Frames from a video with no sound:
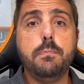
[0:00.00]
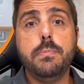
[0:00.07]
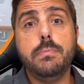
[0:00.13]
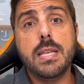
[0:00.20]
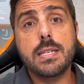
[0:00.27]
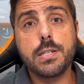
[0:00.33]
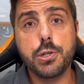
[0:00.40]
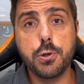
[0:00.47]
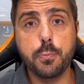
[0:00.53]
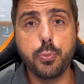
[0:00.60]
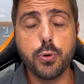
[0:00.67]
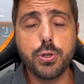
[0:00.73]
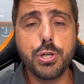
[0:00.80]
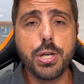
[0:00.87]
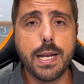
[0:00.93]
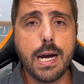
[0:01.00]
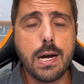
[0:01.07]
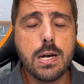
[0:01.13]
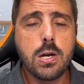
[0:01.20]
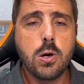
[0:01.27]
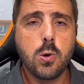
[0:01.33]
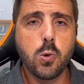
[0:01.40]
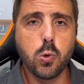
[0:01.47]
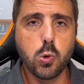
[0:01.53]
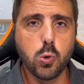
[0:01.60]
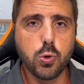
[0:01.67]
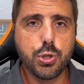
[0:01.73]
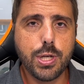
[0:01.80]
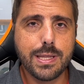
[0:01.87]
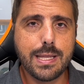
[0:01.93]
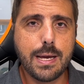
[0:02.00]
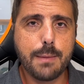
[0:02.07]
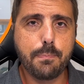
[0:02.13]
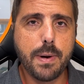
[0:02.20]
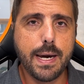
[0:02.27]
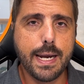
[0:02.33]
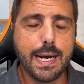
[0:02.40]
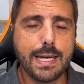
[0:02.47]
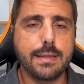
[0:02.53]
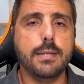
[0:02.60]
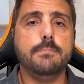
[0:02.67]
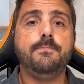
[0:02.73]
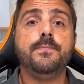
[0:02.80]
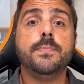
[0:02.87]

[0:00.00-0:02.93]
decidiu por tirar o Luxa da parada.